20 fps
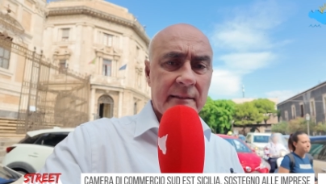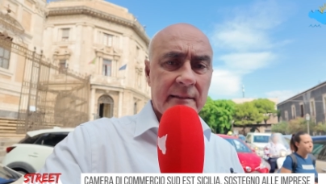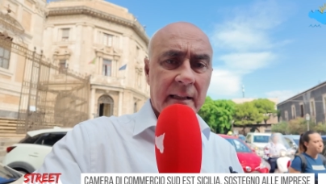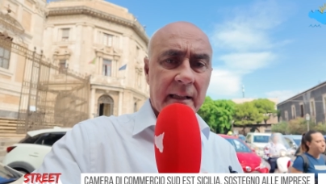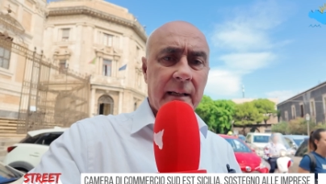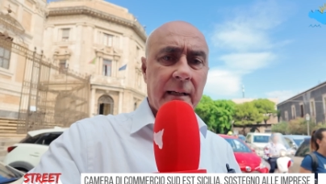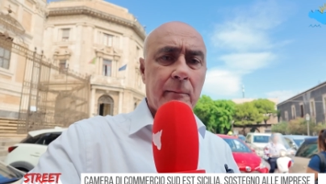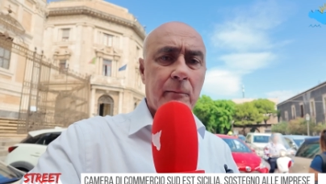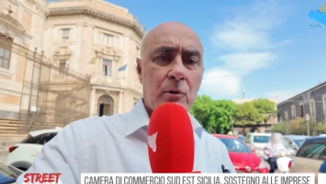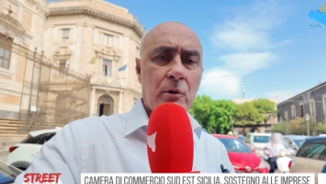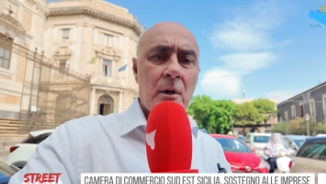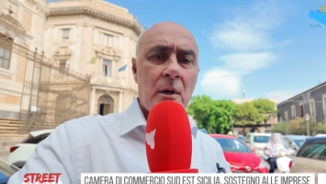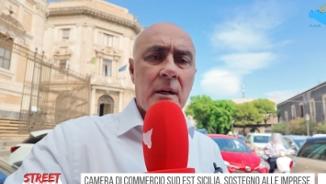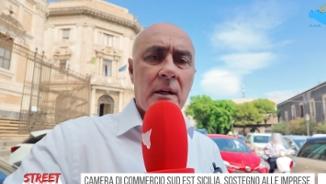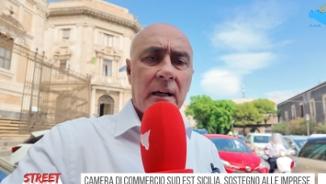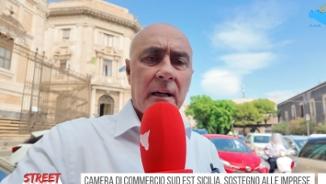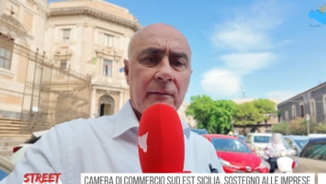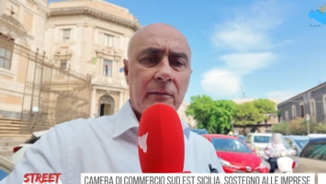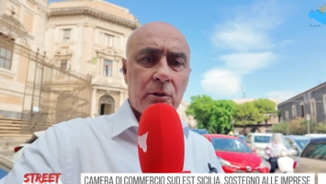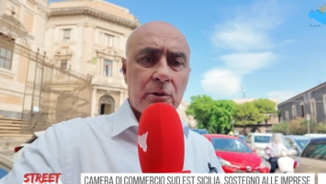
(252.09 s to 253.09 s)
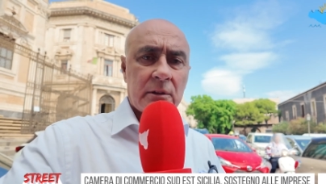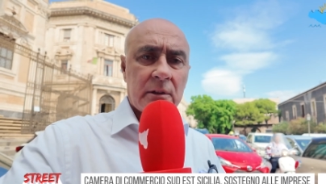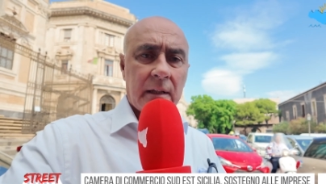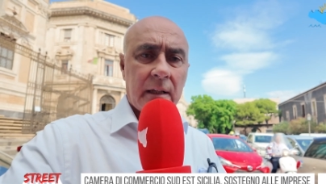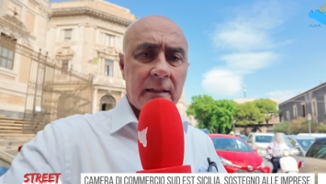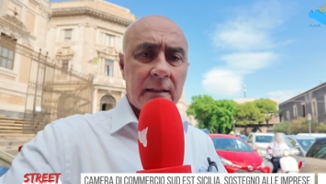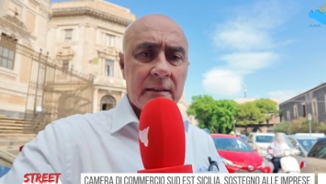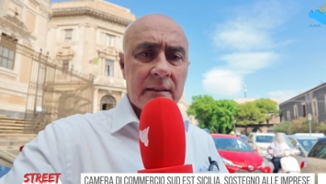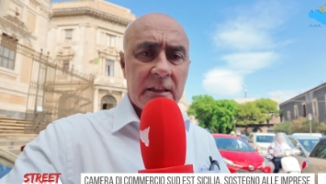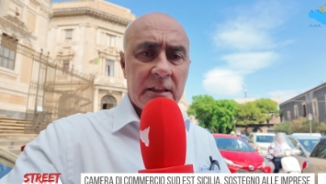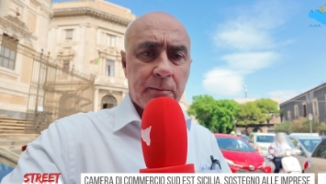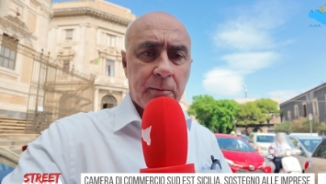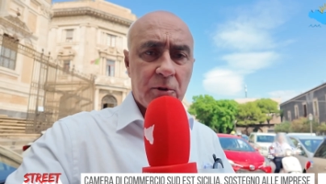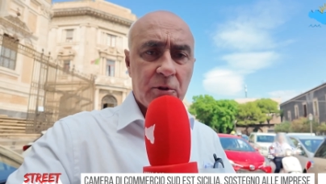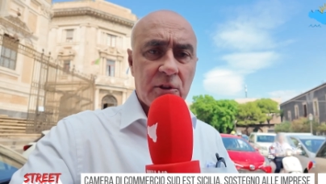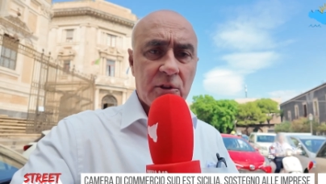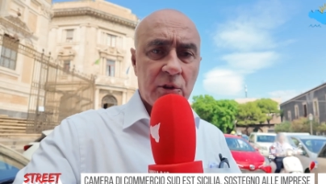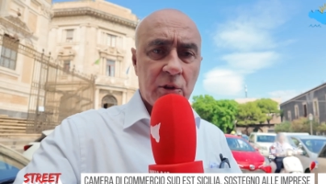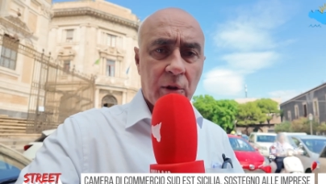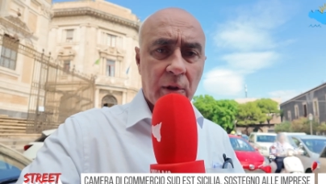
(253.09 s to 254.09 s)
Saremo a vostra
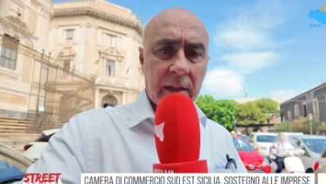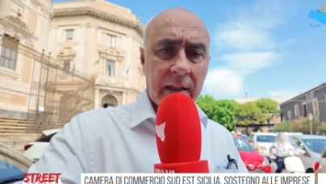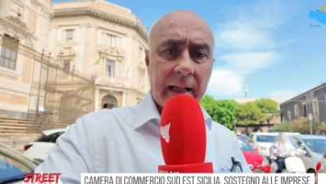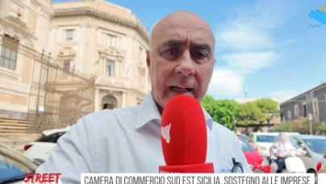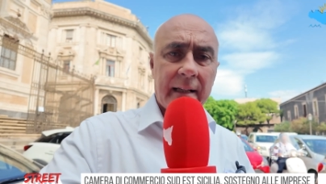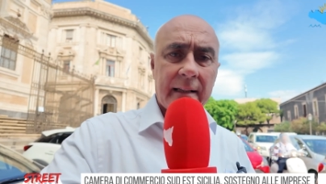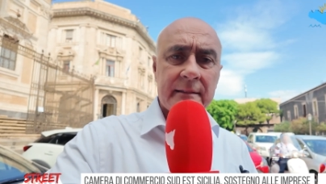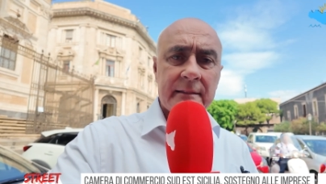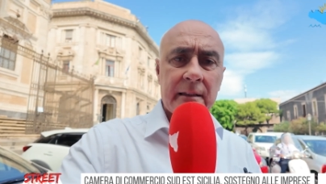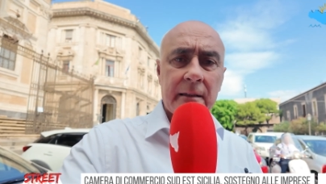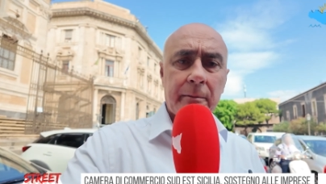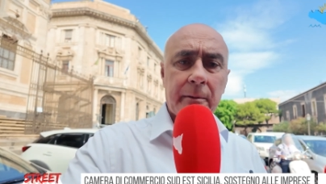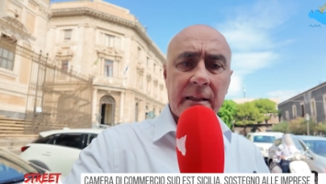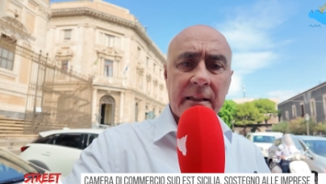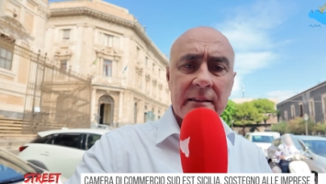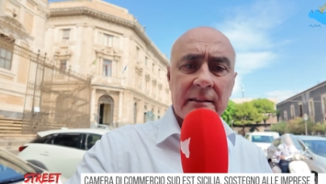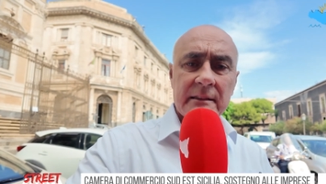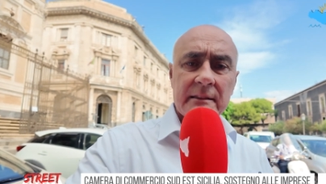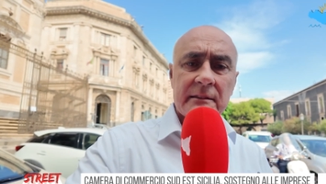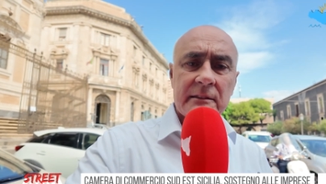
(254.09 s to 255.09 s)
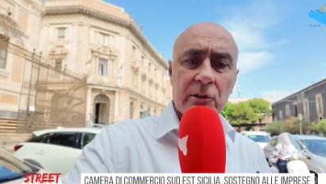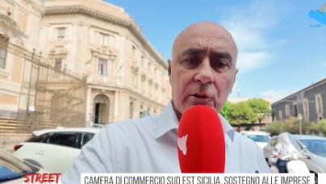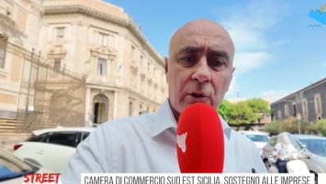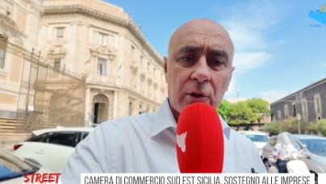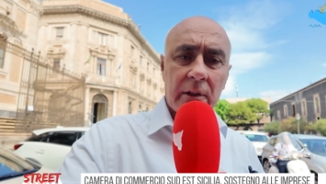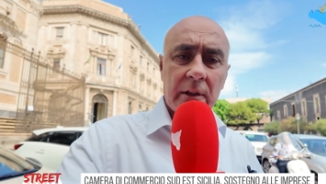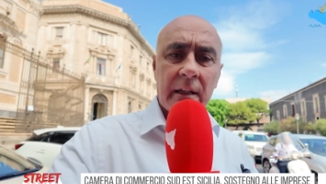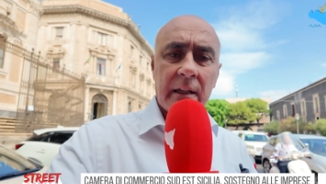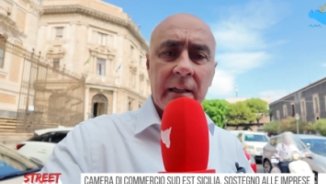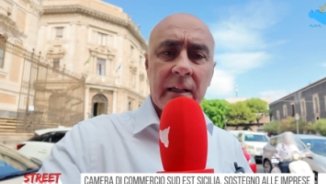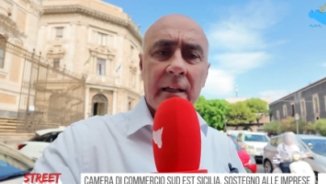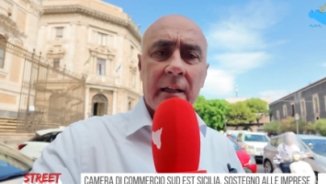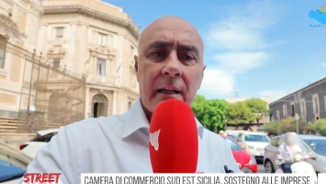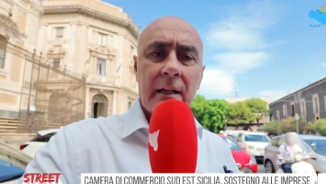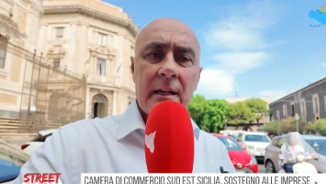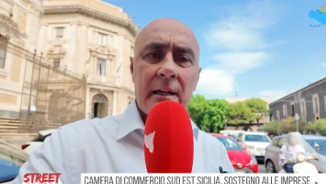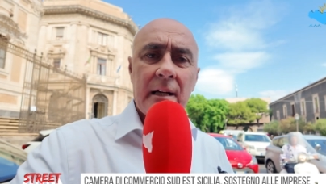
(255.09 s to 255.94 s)
disposizione, grazie per l'attenzione e